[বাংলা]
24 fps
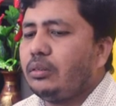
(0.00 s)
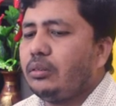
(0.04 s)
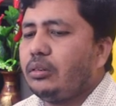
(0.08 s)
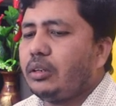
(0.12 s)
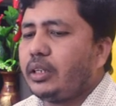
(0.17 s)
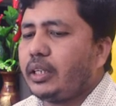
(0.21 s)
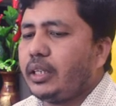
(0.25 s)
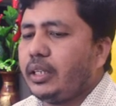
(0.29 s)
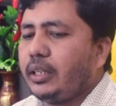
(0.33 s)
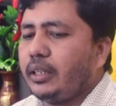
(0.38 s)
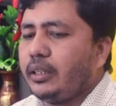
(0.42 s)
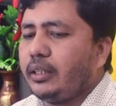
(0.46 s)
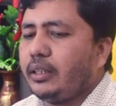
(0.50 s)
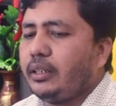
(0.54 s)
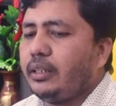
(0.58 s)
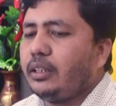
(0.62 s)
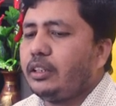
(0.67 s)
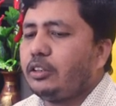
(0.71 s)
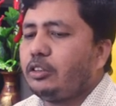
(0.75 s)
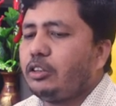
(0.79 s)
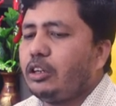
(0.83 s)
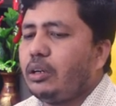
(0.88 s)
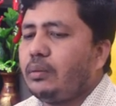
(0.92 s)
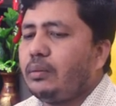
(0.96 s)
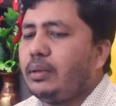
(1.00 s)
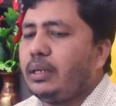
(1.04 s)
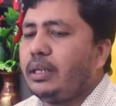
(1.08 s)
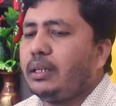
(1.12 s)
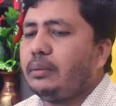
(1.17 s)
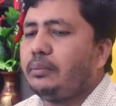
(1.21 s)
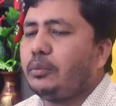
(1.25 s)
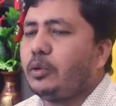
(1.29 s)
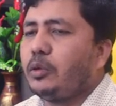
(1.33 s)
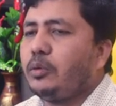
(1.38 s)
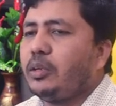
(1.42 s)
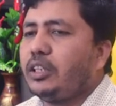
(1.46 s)
ওকে তো আমার
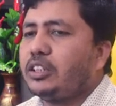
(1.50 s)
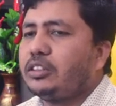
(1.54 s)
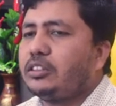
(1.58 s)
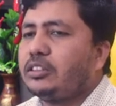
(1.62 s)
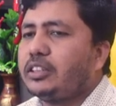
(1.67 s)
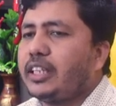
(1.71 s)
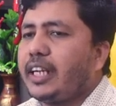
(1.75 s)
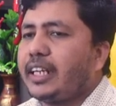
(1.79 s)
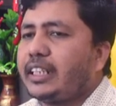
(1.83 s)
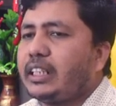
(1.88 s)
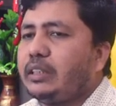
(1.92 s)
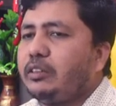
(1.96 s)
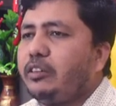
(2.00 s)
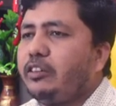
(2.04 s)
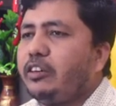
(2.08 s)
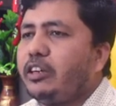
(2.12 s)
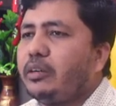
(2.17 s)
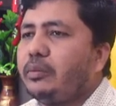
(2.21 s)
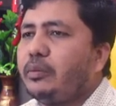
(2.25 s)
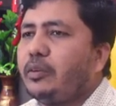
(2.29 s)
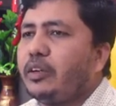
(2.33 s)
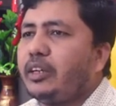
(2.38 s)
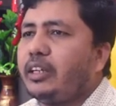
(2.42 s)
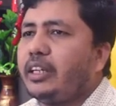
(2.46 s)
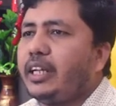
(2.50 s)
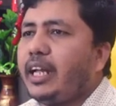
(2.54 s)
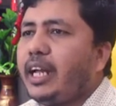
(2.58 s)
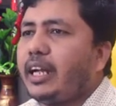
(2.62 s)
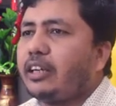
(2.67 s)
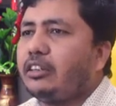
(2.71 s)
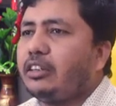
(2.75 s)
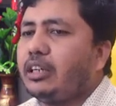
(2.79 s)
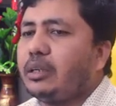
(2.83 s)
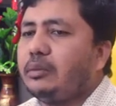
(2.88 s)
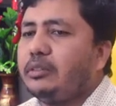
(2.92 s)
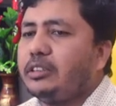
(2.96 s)
প্রোভার্সনটা অ্যাক্টিভ হওয়ার পরে
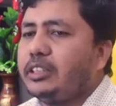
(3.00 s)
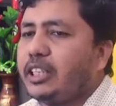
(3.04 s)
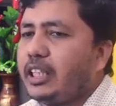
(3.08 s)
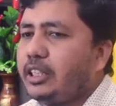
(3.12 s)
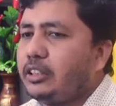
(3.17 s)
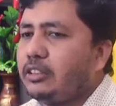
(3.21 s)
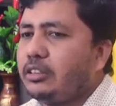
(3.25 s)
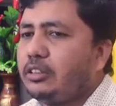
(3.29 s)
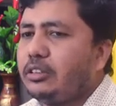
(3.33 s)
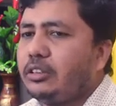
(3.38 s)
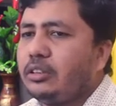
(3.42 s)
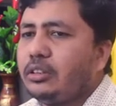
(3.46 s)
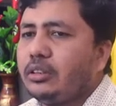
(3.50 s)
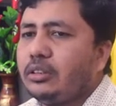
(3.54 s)
এখন আমি যাই তো